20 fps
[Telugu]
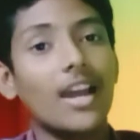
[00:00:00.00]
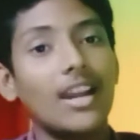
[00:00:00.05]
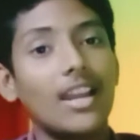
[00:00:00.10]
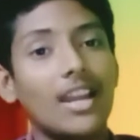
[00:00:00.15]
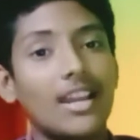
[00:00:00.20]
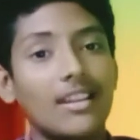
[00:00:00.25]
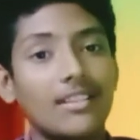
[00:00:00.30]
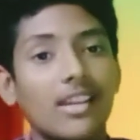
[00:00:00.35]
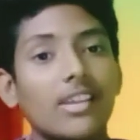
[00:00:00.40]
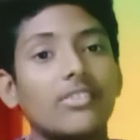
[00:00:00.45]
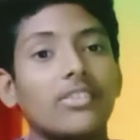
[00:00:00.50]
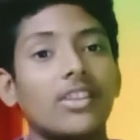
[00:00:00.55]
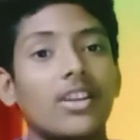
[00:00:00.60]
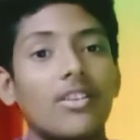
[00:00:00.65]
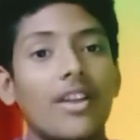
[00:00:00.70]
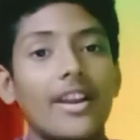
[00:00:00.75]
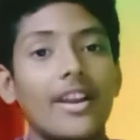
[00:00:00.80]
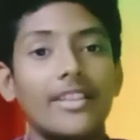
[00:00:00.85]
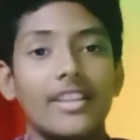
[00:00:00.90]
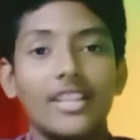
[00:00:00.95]
కాళ్ళు ఏం
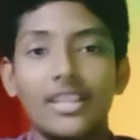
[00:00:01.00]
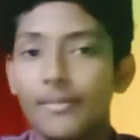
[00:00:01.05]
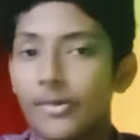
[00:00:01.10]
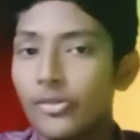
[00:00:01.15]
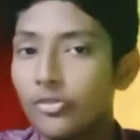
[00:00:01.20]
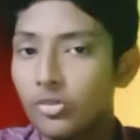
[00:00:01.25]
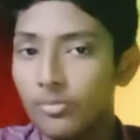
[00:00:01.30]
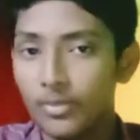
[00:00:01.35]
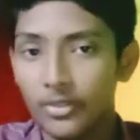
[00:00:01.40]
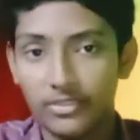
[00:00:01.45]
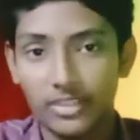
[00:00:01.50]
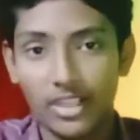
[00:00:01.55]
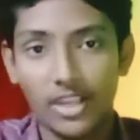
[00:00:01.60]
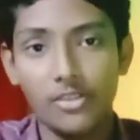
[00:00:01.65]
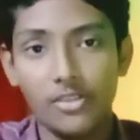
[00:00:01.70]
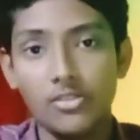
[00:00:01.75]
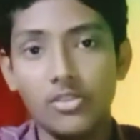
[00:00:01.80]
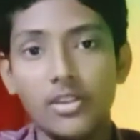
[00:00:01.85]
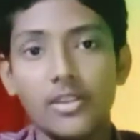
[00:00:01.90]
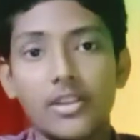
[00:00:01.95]
చేస్తారు అనేది అయితే మనం
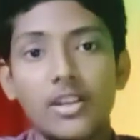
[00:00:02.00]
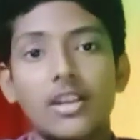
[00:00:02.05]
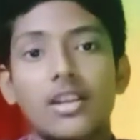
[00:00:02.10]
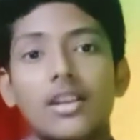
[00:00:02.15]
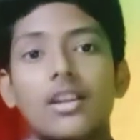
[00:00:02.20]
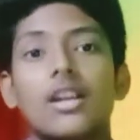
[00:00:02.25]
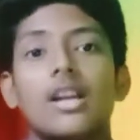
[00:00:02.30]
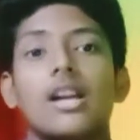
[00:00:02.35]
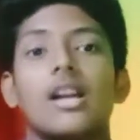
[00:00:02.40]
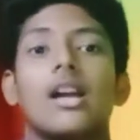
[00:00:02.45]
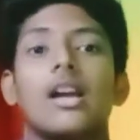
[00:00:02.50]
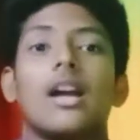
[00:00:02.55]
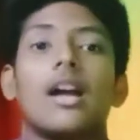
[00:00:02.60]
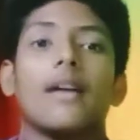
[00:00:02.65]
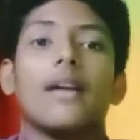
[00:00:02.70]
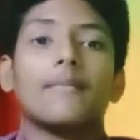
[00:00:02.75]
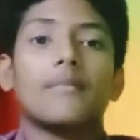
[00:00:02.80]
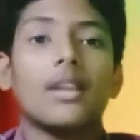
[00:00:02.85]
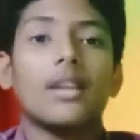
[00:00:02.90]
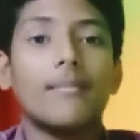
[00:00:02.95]
చూపిస్తారు
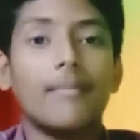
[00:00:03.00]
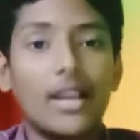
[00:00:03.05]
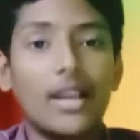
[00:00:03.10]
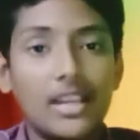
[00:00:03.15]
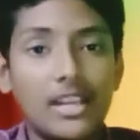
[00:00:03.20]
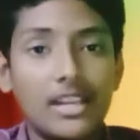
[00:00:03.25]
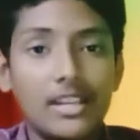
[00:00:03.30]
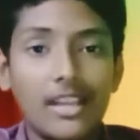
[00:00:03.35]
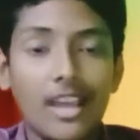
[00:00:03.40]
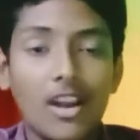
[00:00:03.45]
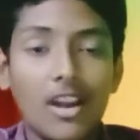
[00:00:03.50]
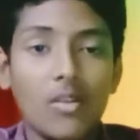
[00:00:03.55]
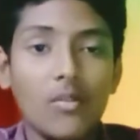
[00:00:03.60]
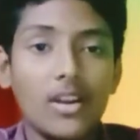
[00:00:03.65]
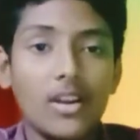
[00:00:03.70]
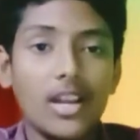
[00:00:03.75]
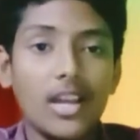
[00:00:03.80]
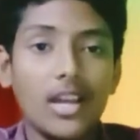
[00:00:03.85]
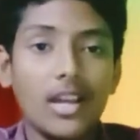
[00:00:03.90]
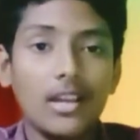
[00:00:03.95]
మన ఇండియాలో
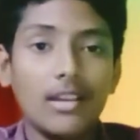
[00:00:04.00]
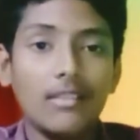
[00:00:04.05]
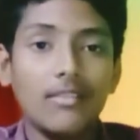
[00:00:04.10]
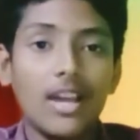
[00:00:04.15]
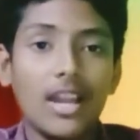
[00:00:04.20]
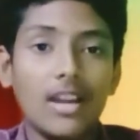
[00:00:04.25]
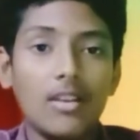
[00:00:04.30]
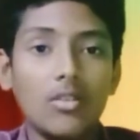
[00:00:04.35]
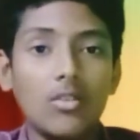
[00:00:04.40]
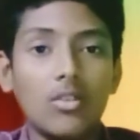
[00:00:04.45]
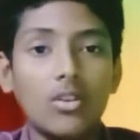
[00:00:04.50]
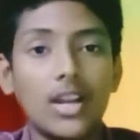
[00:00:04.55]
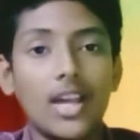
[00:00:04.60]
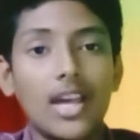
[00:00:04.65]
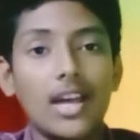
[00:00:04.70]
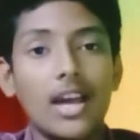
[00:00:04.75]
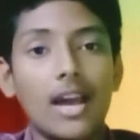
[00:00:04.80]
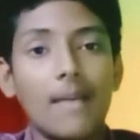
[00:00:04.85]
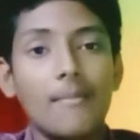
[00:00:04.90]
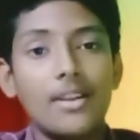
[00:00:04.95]
ఉన్న వాళ్ళు
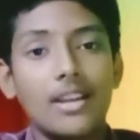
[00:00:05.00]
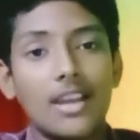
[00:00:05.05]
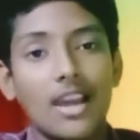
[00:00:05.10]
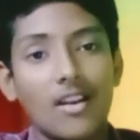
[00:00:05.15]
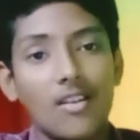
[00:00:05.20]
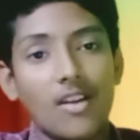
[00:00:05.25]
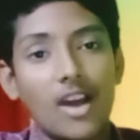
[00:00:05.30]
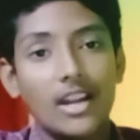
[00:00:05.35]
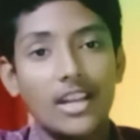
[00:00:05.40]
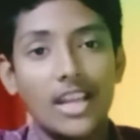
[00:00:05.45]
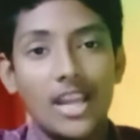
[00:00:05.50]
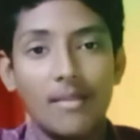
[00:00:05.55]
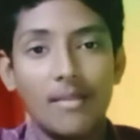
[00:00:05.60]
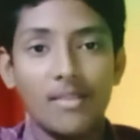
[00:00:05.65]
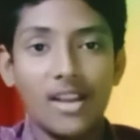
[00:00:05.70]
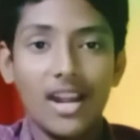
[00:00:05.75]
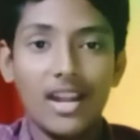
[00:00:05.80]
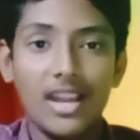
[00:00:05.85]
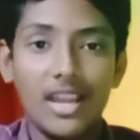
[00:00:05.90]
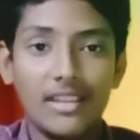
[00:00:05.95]
కూడా అమెరికాలో ఆ
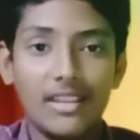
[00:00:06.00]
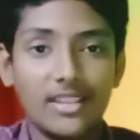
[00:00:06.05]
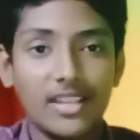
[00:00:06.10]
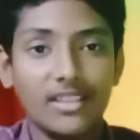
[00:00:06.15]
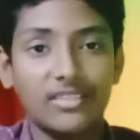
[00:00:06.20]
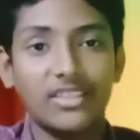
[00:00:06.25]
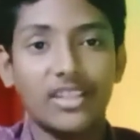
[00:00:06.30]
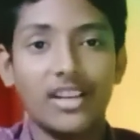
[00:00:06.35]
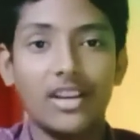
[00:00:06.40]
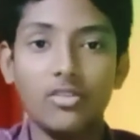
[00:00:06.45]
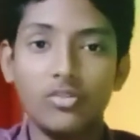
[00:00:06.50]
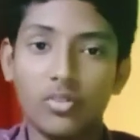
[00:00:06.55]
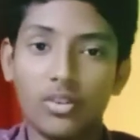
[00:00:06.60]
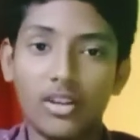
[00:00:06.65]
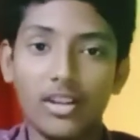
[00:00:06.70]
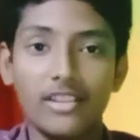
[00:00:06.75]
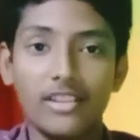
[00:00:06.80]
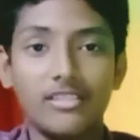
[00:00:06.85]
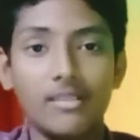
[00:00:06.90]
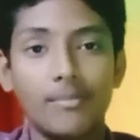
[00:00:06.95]
టైంలో వాళ్ళు ఏం చేస్తారని
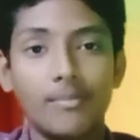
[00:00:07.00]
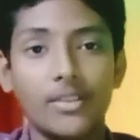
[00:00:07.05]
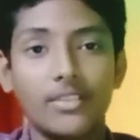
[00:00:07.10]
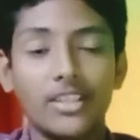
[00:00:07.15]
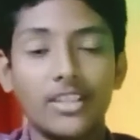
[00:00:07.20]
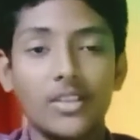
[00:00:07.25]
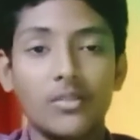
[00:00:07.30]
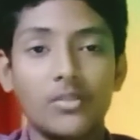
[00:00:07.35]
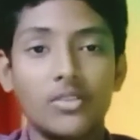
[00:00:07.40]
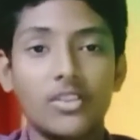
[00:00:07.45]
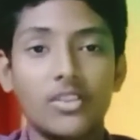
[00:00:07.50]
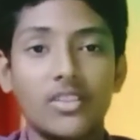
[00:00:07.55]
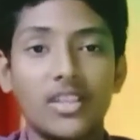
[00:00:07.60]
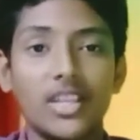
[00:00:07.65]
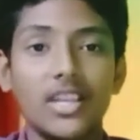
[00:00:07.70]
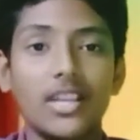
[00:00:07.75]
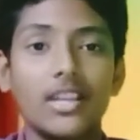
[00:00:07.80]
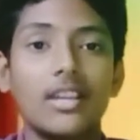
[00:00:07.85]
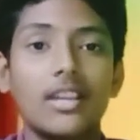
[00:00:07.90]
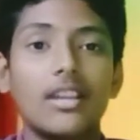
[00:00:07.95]
చూడాలని చెప్పేసి అయితే
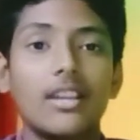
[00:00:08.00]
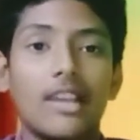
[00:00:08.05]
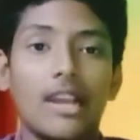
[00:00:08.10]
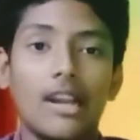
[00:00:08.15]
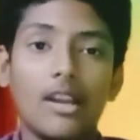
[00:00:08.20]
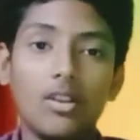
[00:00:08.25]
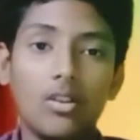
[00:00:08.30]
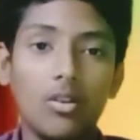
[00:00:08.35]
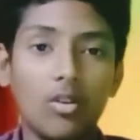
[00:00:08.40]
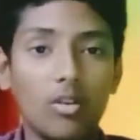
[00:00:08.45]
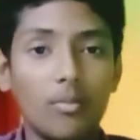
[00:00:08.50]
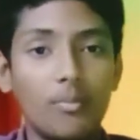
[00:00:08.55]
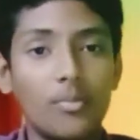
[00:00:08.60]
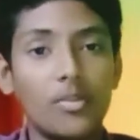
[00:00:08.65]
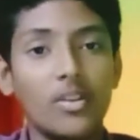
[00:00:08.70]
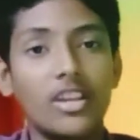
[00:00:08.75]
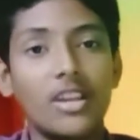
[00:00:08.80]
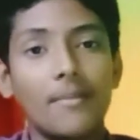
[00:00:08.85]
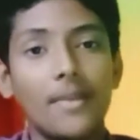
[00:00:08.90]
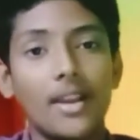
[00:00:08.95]
ఉంటుంది ఇలా
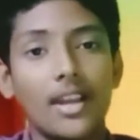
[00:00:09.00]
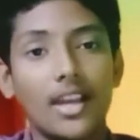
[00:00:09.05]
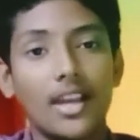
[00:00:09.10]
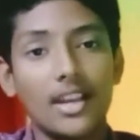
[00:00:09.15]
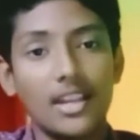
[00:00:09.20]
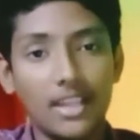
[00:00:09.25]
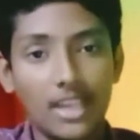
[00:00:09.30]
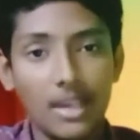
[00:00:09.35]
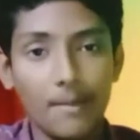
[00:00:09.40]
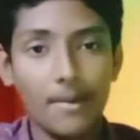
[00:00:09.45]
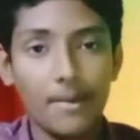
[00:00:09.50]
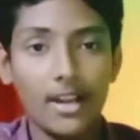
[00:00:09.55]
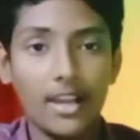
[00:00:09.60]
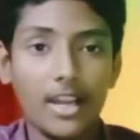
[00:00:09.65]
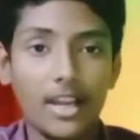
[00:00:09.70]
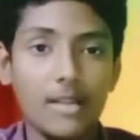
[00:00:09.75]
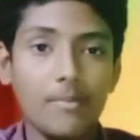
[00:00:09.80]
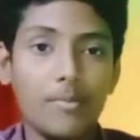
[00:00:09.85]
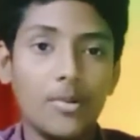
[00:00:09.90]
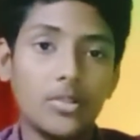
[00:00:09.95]
గోప్రో కెమెరా కానీ కెమెరా
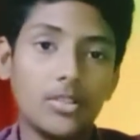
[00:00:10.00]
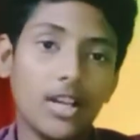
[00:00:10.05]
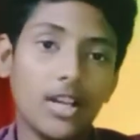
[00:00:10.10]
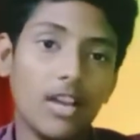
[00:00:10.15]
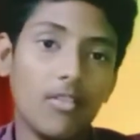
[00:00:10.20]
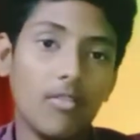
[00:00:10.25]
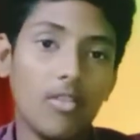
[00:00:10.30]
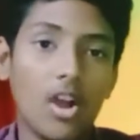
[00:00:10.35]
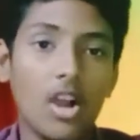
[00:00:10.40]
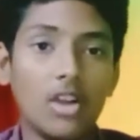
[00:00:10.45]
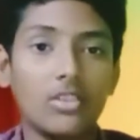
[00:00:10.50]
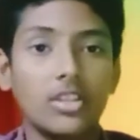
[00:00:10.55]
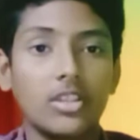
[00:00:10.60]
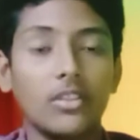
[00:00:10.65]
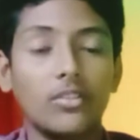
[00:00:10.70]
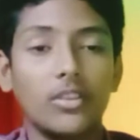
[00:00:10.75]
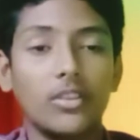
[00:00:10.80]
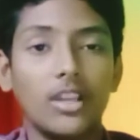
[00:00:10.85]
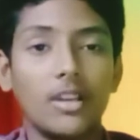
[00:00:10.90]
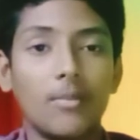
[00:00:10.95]
కానీ పట్టుకుని అలా వ్లాగ్
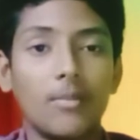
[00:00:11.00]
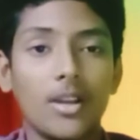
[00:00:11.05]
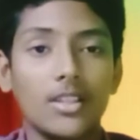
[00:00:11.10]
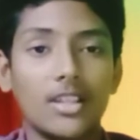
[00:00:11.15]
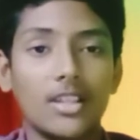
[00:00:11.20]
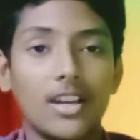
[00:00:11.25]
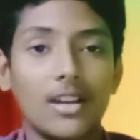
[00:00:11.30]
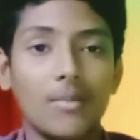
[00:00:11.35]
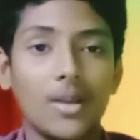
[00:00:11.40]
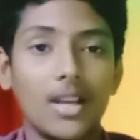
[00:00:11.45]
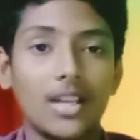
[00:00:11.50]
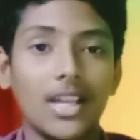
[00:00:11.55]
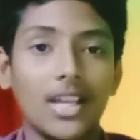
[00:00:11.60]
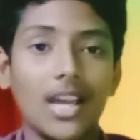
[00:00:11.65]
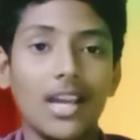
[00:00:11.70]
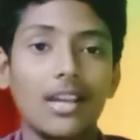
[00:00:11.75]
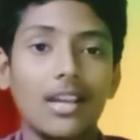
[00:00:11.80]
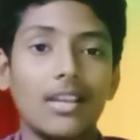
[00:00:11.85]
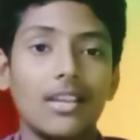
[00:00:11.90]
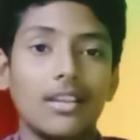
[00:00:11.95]
చేస్తే వెళ్ళిపోతారనమాట
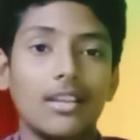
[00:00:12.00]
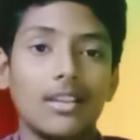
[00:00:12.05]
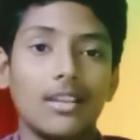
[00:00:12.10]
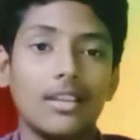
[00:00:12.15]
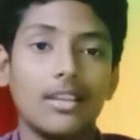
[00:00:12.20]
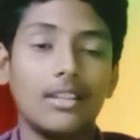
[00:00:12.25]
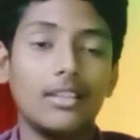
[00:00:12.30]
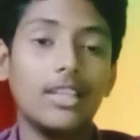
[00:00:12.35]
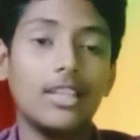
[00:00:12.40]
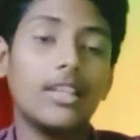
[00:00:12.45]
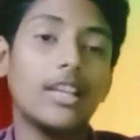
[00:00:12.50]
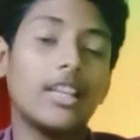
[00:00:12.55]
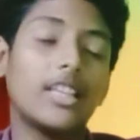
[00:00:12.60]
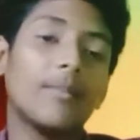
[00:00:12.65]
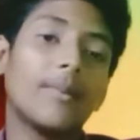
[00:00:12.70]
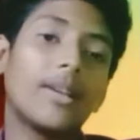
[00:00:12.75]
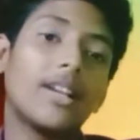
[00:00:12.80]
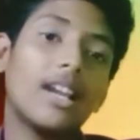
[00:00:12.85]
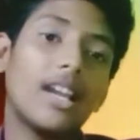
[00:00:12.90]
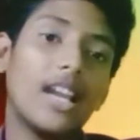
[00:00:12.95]
దీన్ని
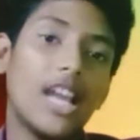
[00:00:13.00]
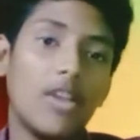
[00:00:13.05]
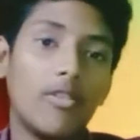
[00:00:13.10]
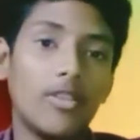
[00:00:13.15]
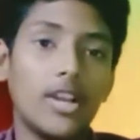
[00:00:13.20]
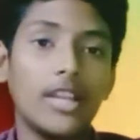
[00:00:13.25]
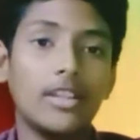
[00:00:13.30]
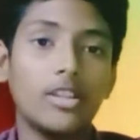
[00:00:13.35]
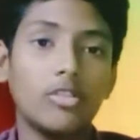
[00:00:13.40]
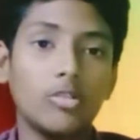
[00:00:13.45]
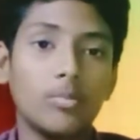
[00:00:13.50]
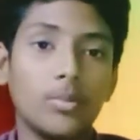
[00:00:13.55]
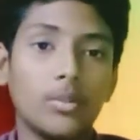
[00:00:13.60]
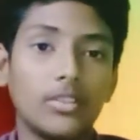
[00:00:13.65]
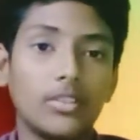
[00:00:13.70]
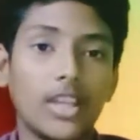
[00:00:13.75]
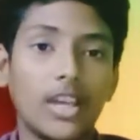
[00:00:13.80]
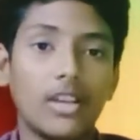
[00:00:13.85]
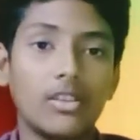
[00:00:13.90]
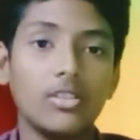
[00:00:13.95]
అయితే మనకి లైవ్లో అయితే
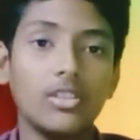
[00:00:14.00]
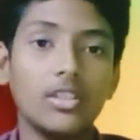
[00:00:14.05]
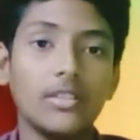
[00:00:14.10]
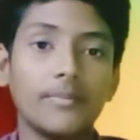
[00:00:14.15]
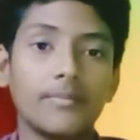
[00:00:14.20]
చూపిస్తారు